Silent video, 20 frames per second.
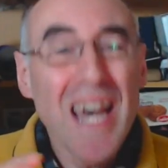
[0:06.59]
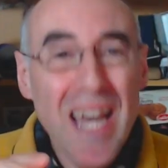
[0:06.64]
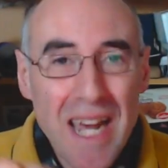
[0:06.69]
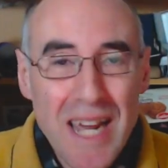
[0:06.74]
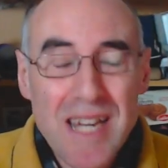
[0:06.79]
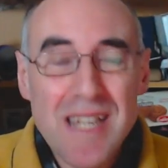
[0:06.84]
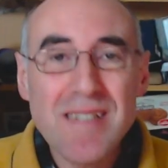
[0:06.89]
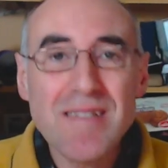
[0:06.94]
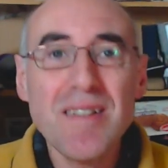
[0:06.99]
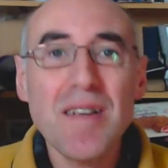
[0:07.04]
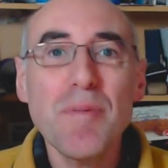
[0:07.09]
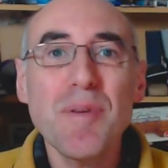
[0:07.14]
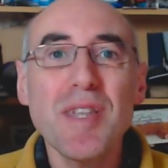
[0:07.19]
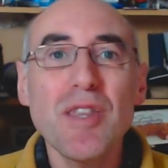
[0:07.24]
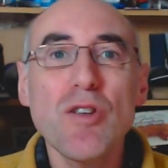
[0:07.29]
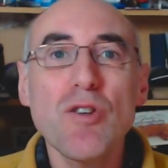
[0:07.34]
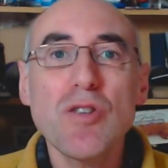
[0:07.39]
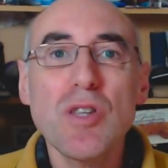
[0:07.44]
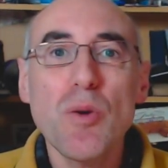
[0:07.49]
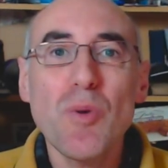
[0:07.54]
En este
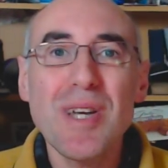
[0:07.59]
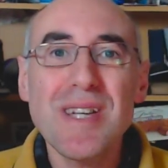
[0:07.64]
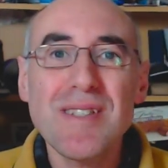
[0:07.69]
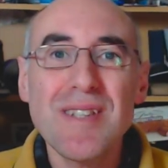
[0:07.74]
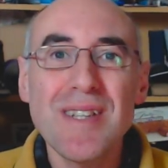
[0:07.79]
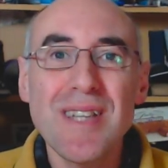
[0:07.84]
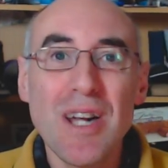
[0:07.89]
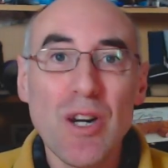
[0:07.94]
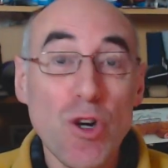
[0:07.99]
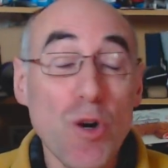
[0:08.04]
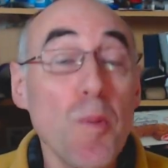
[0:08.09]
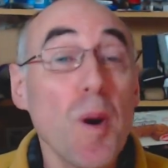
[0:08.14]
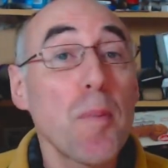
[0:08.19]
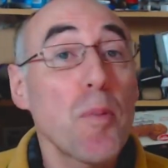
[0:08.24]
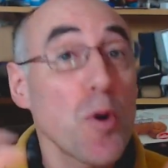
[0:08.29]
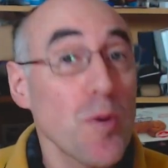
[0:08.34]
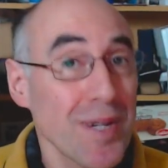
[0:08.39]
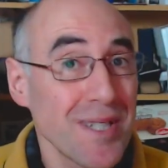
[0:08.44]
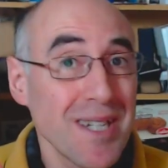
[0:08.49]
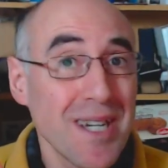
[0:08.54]
vídeo te voy a enseñar cómo
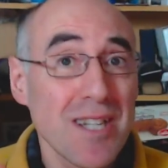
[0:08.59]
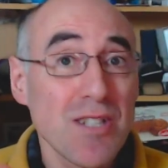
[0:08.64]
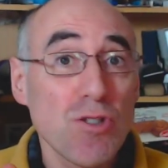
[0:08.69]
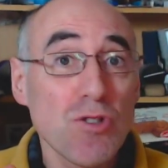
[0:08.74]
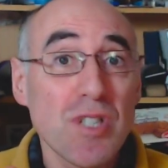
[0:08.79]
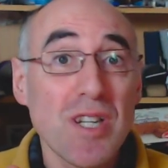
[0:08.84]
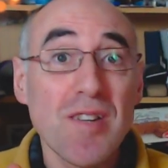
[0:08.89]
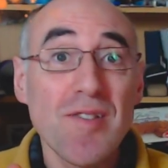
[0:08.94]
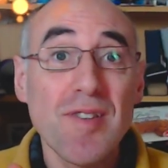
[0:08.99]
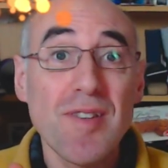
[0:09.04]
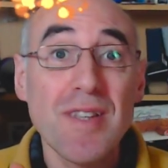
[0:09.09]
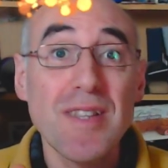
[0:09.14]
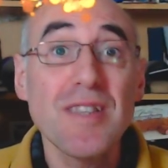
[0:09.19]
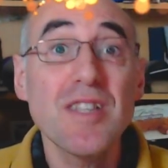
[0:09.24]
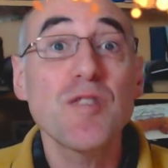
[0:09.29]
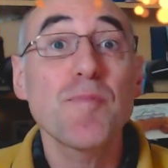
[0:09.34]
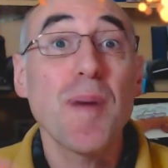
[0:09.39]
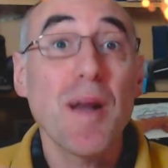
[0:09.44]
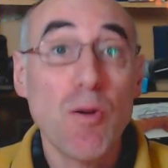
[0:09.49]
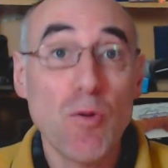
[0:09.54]
aprovechar esos
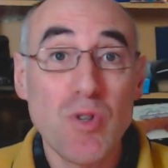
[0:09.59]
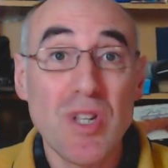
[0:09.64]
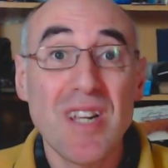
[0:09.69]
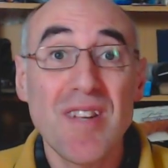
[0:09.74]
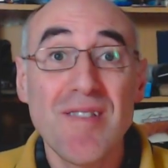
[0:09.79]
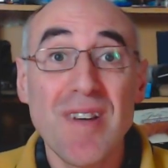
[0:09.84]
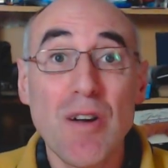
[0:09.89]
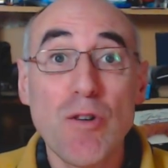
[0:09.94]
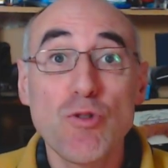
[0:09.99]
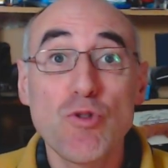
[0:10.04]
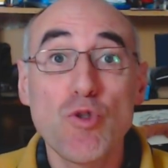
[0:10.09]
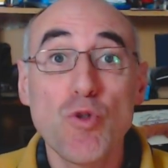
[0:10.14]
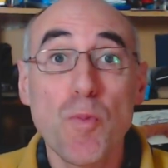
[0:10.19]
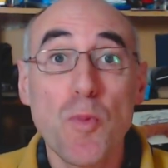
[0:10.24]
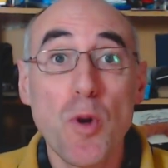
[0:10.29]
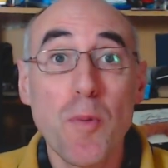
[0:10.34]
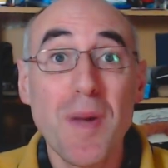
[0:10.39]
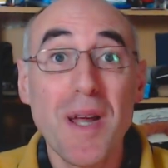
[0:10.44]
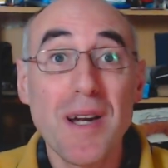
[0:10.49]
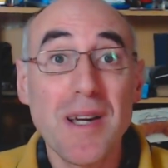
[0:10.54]
excedentes para utilizarlo en tus
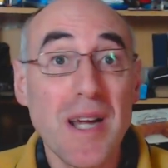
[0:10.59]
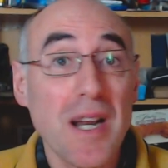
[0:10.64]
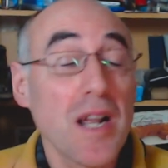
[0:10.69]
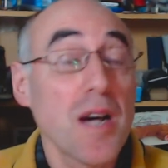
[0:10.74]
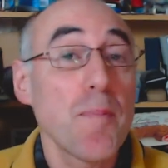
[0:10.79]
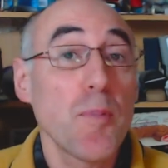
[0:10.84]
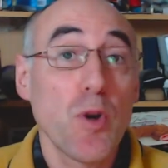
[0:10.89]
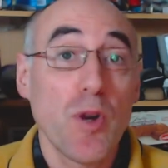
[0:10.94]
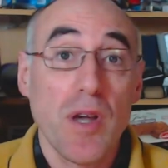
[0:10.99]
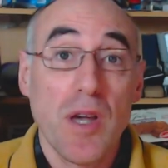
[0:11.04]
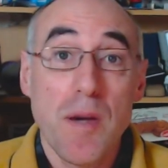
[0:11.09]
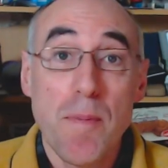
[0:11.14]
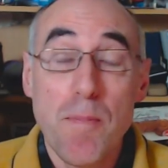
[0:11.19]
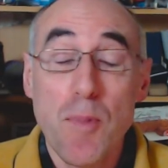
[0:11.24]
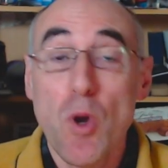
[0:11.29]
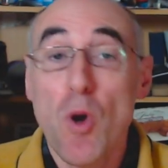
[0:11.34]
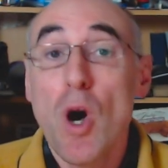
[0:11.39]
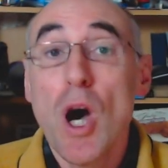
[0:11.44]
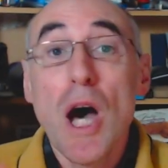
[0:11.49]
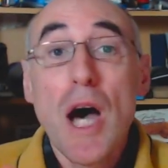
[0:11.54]
propias cargas, por
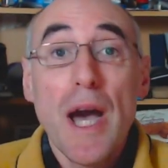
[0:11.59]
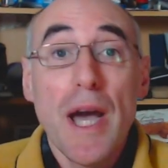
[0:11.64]
ejemplo,